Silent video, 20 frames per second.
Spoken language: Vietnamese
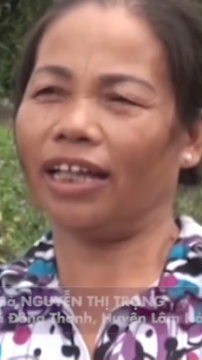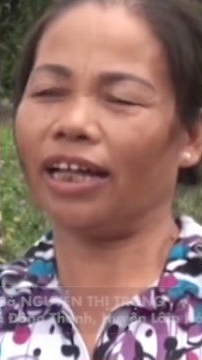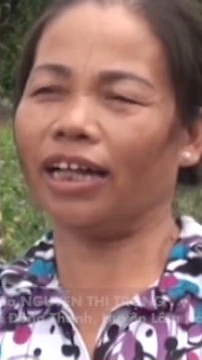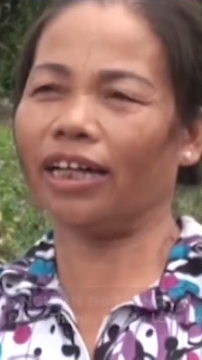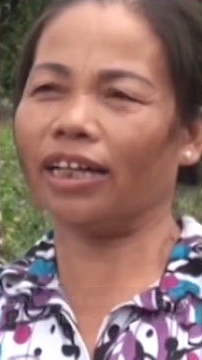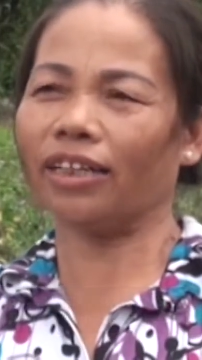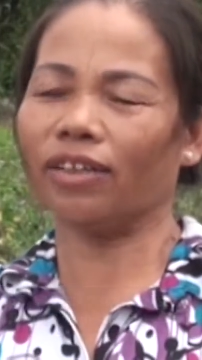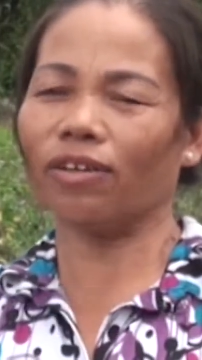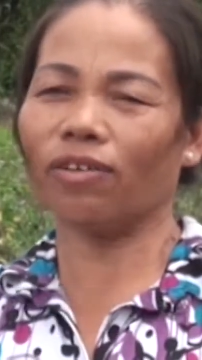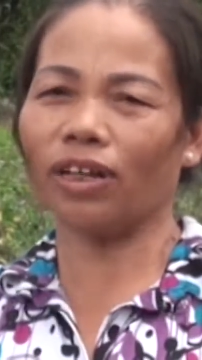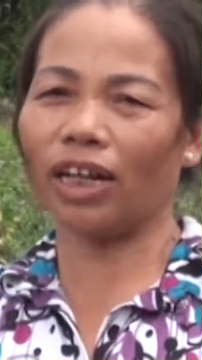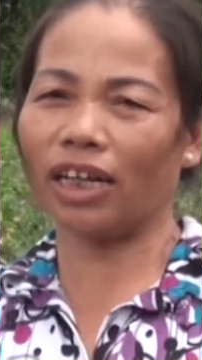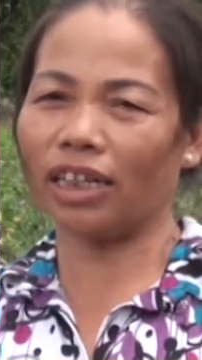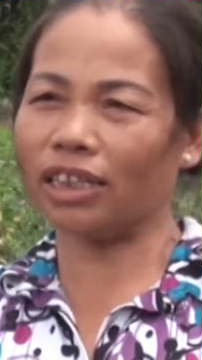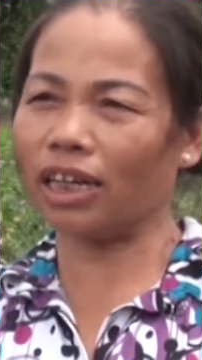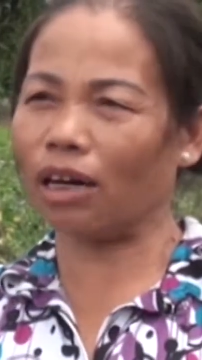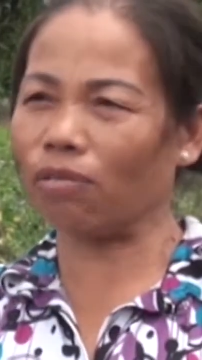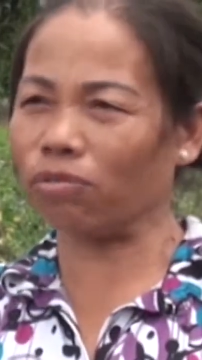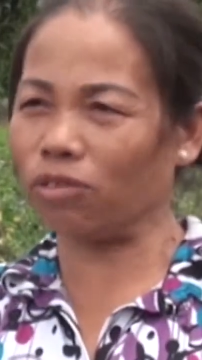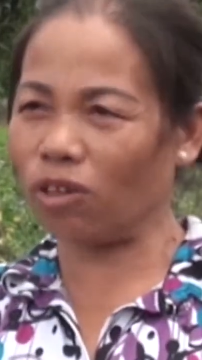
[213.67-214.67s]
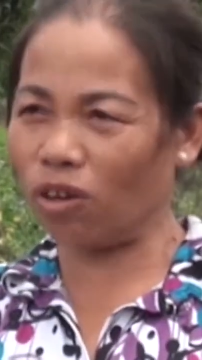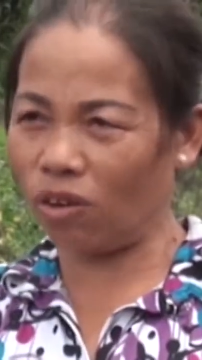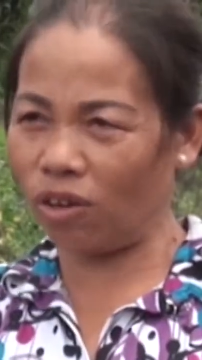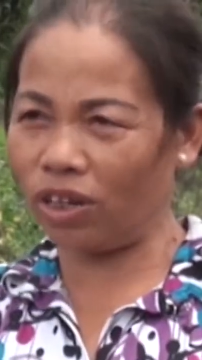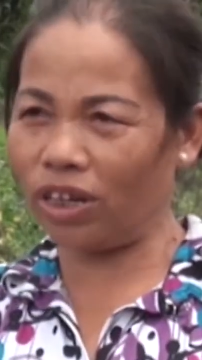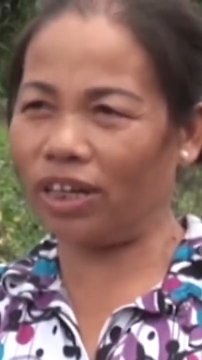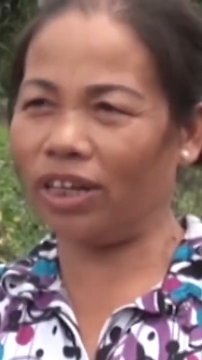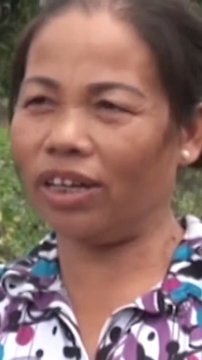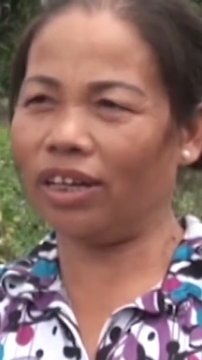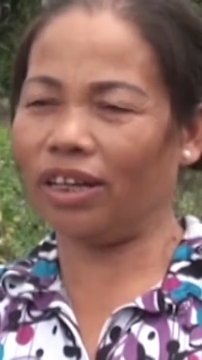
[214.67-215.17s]
Gia đình tôi đã trồng
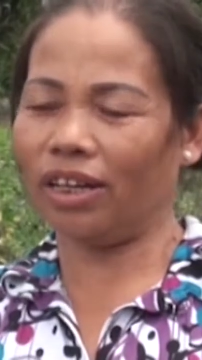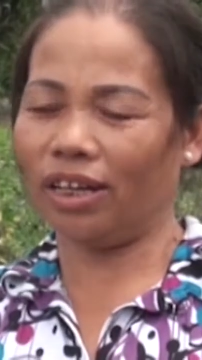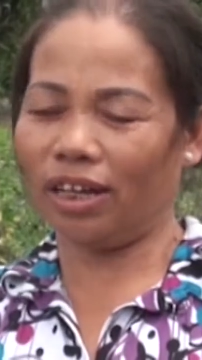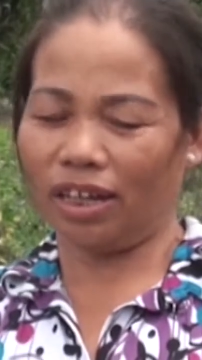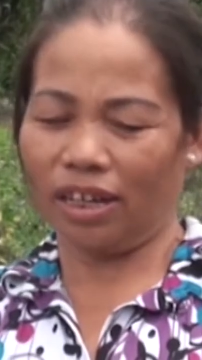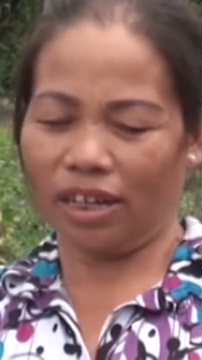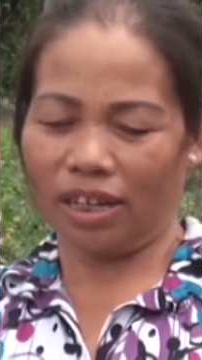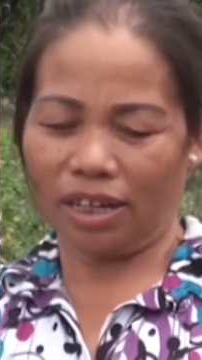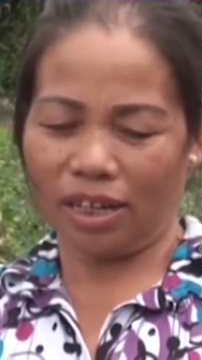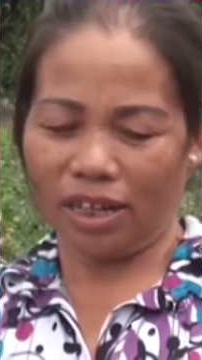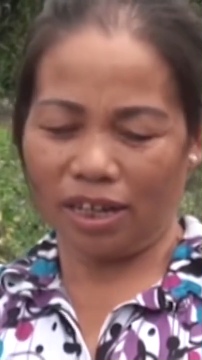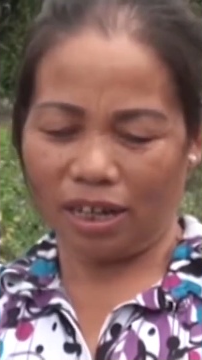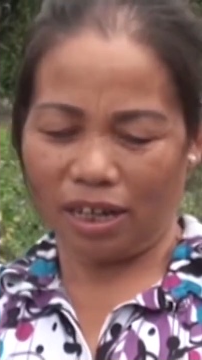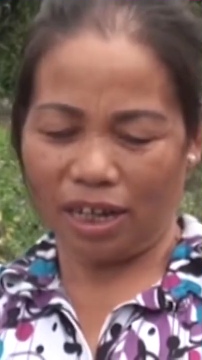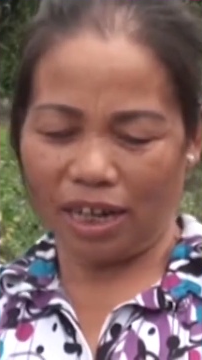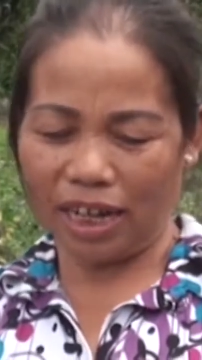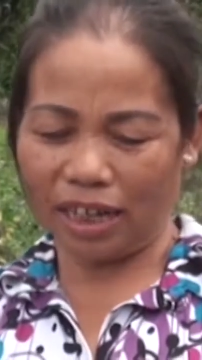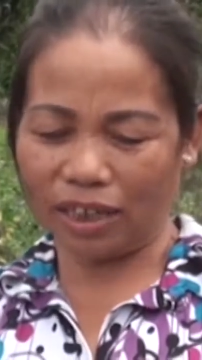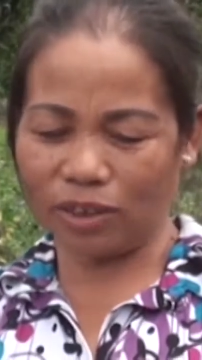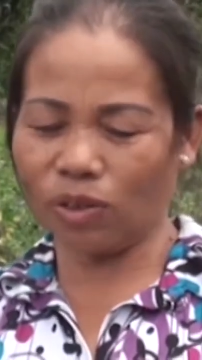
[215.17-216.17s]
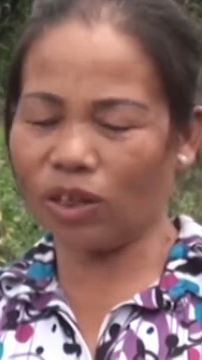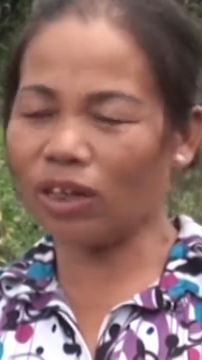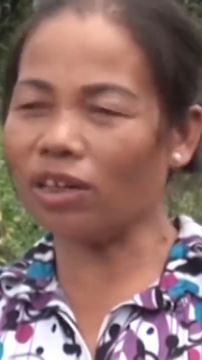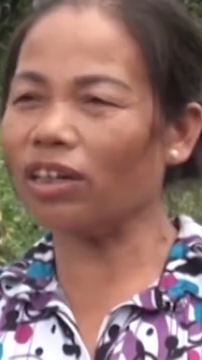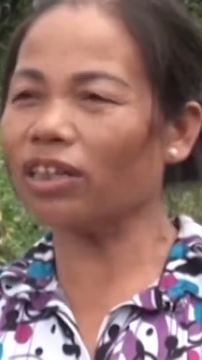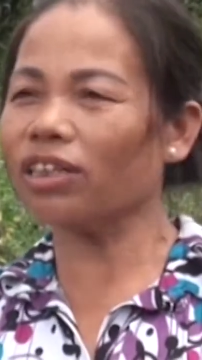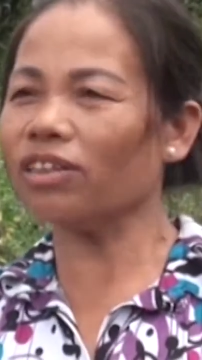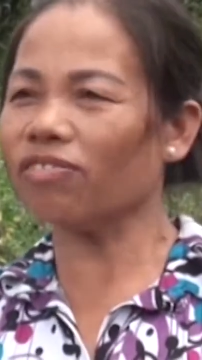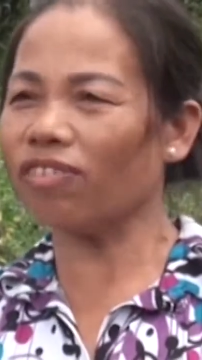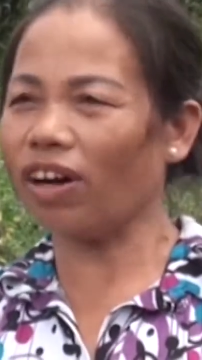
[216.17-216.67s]
rồi. Năng suất
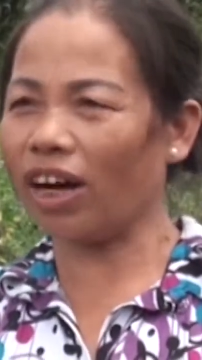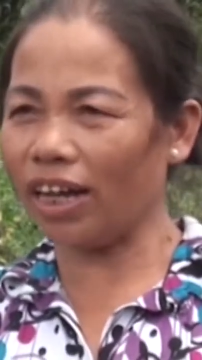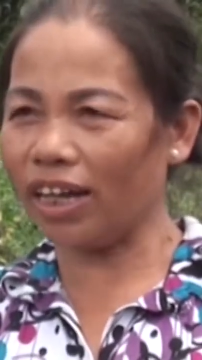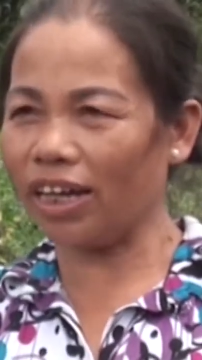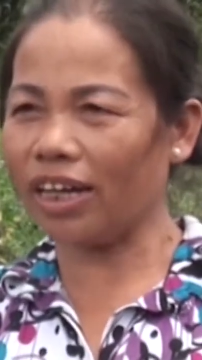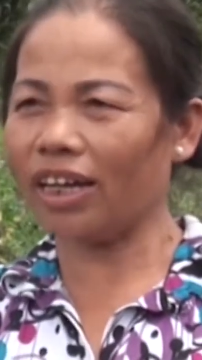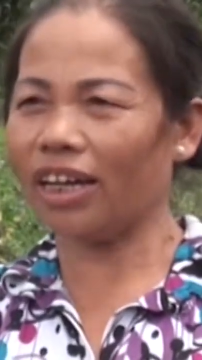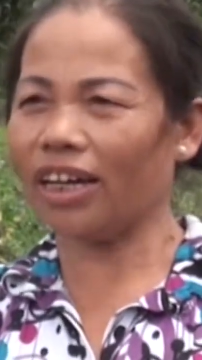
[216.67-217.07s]
nó như vậy.